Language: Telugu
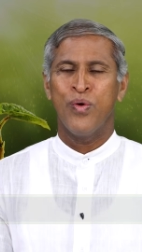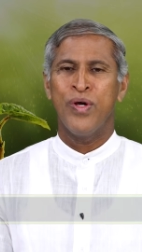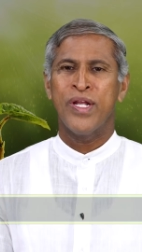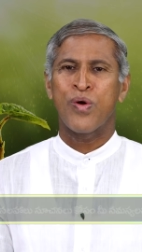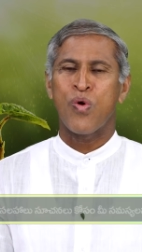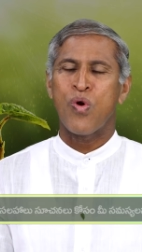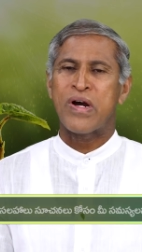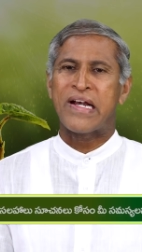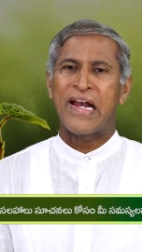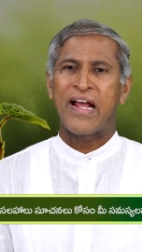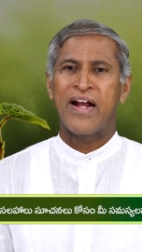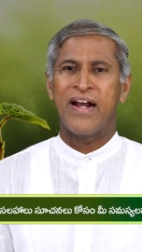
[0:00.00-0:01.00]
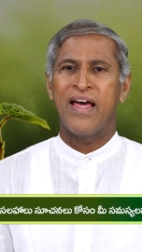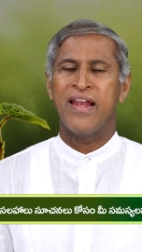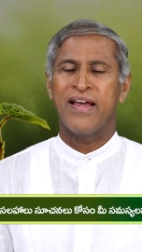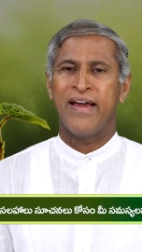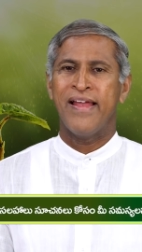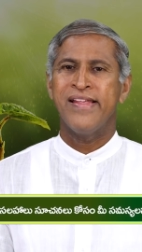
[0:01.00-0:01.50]
కొన్ని కోట్ల
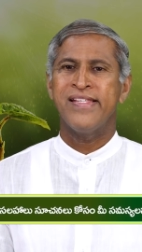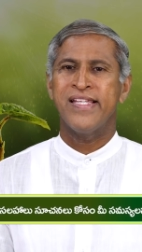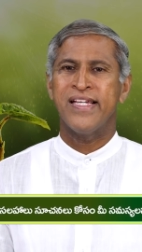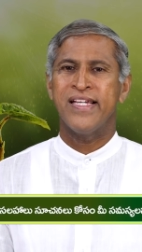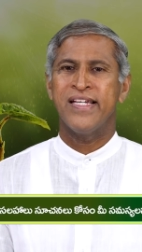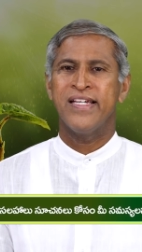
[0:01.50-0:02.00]
కణాలు కలిసి